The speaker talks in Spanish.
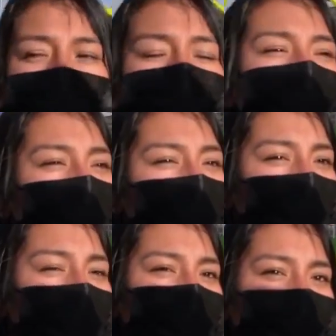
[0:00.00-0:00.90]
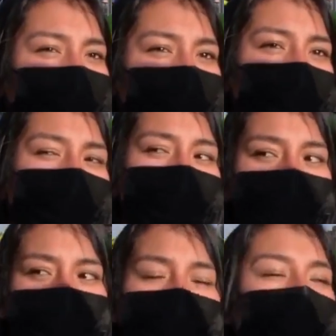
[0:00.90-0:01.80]
Pienso yo que nacen
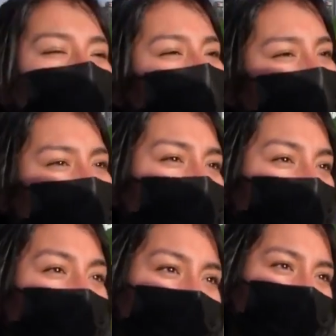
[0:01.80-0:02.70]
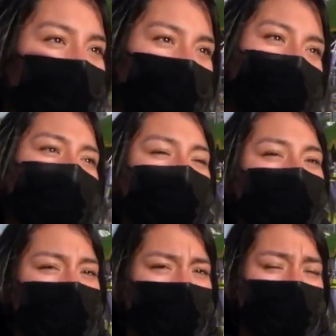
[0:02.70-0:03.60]
como personitos en blanco, ¿no?
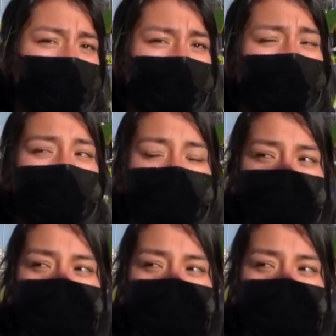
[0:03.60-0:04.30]
Y